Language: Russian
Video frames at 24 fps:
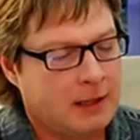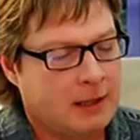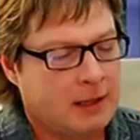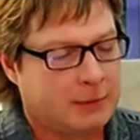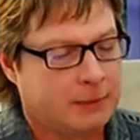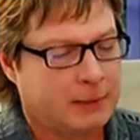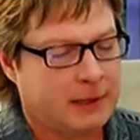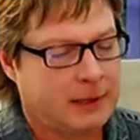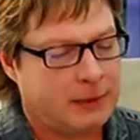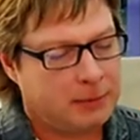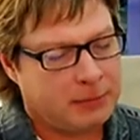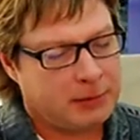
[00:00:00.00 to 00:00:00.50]

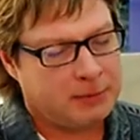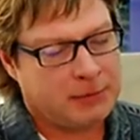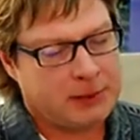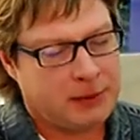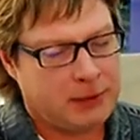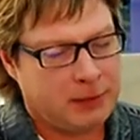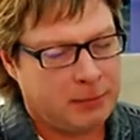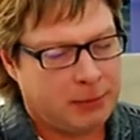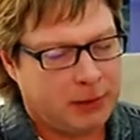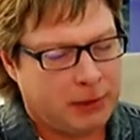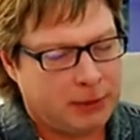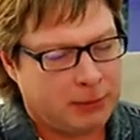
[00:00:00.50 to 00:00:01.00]
Спасибо,
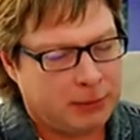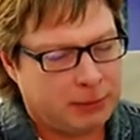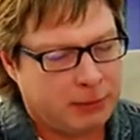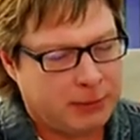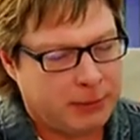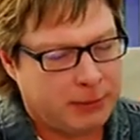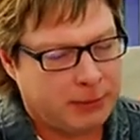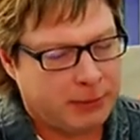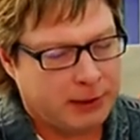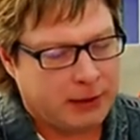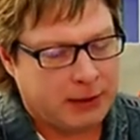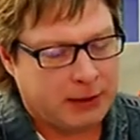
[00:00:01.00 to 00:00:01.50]
Дмитрий,
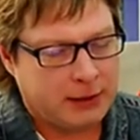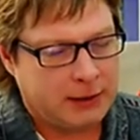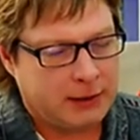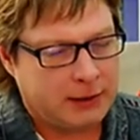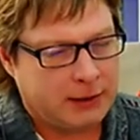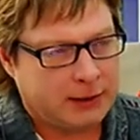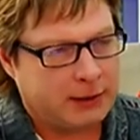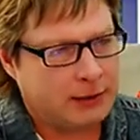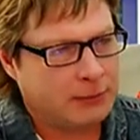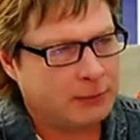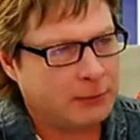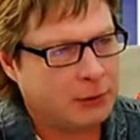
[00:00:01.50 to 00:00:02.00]
большое.
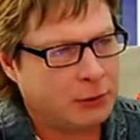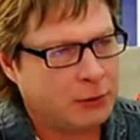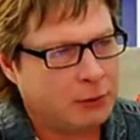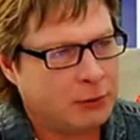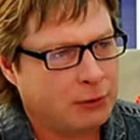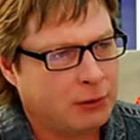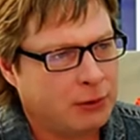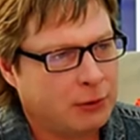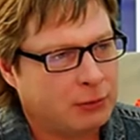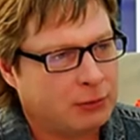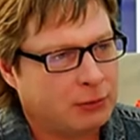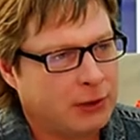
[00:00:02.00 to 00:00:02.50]
Приходите к нам
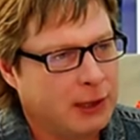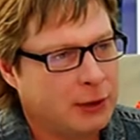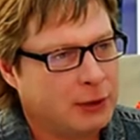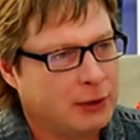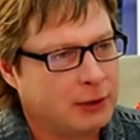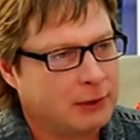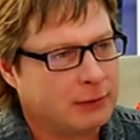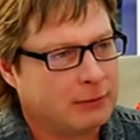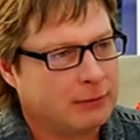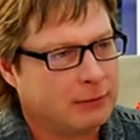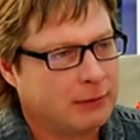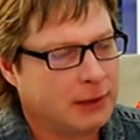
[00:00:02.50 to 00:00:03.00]
еще и
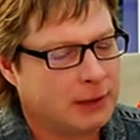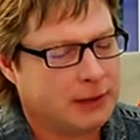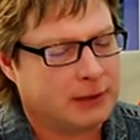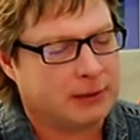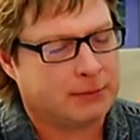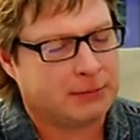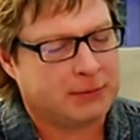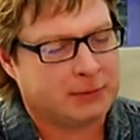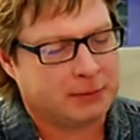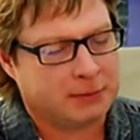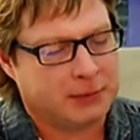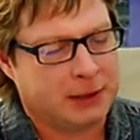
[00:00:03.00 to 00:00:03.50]
удачи в
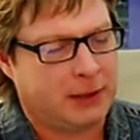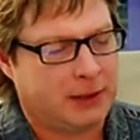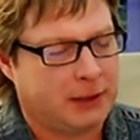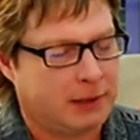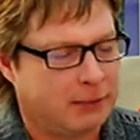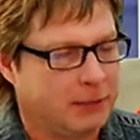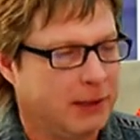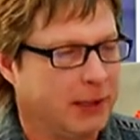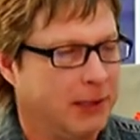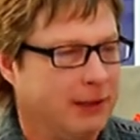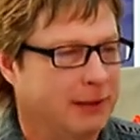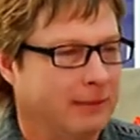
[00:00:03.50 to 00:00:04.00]
вашем
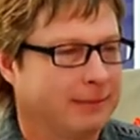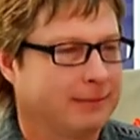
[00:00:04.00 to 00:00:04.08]
замечательном деле.